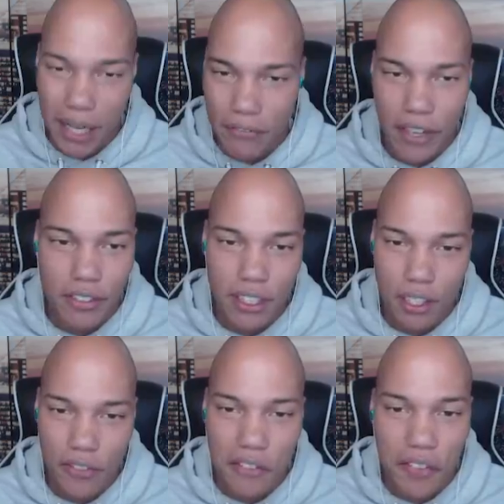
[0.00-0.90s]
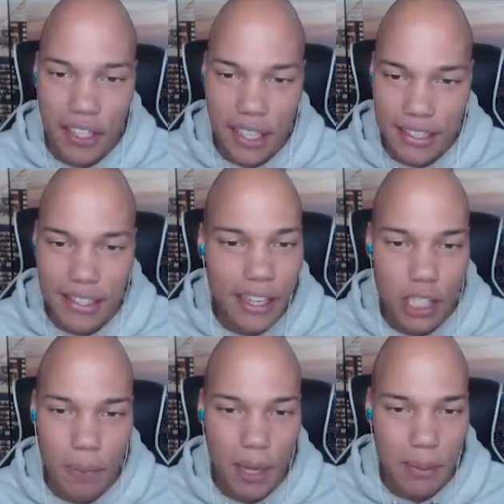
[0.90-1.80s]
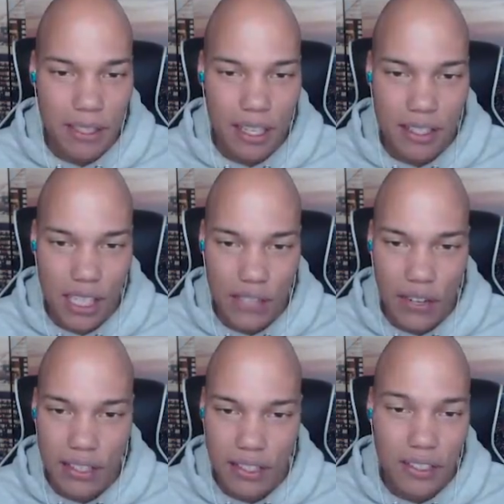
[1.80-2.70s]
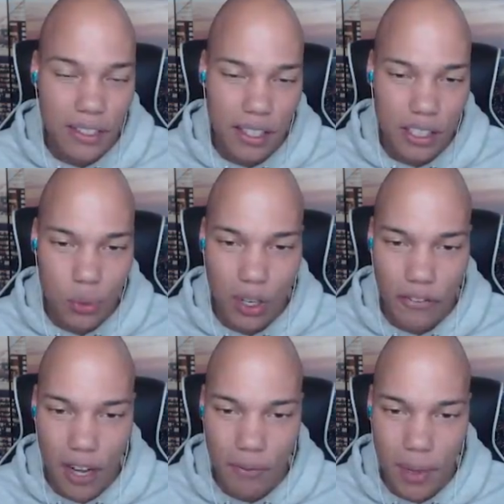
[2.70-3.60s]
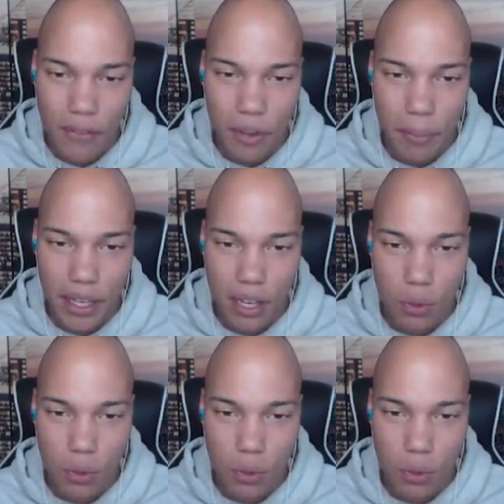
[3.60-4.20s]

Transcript: Mein Favorite ist auf jeden Fall das Texture Pack bis jetzt hier. Ich weiß nicht, die Texturen gefallen mir einfach mega